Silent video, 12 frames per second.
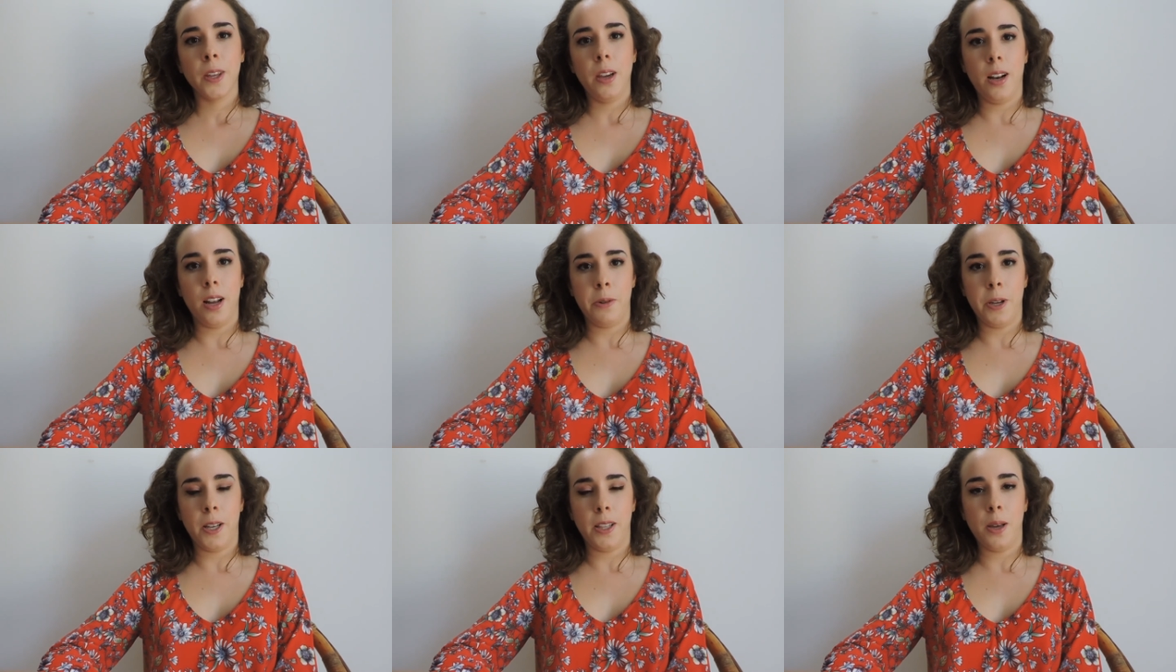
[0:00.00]
y la
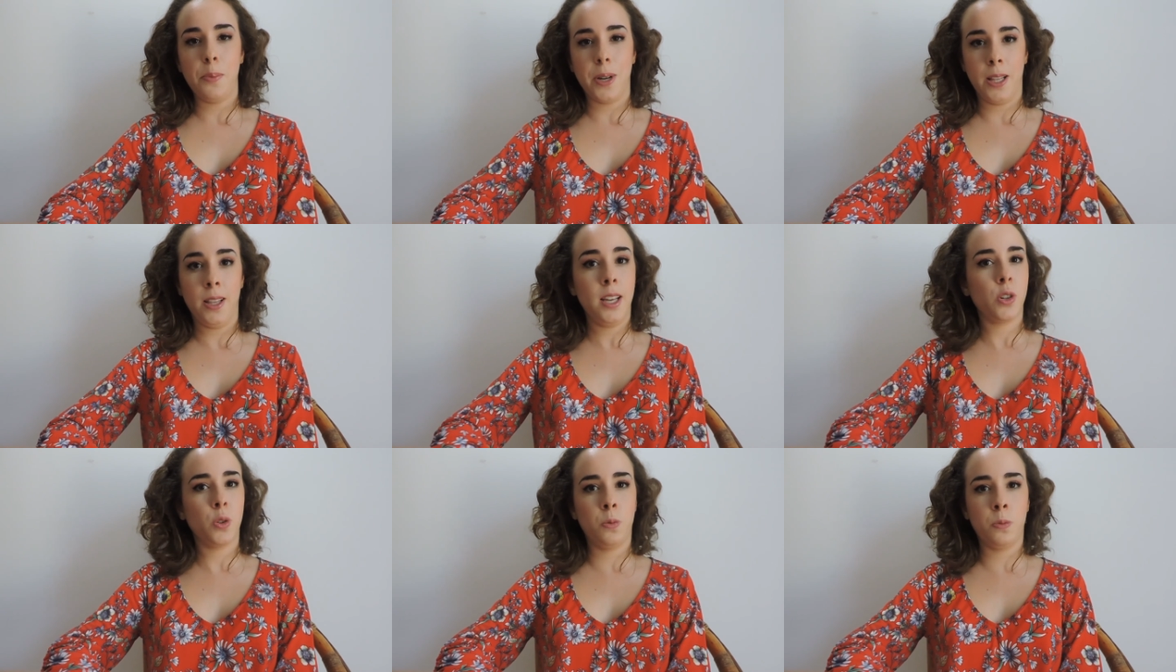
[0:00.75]
verdad
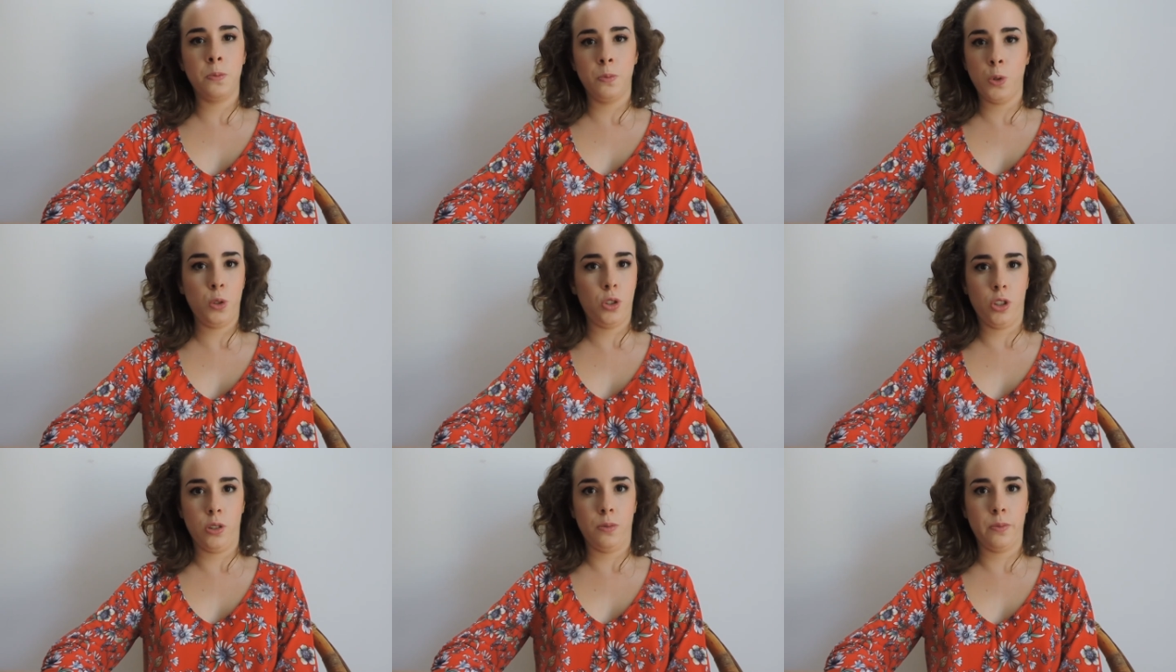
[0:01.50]
aprendes mucho.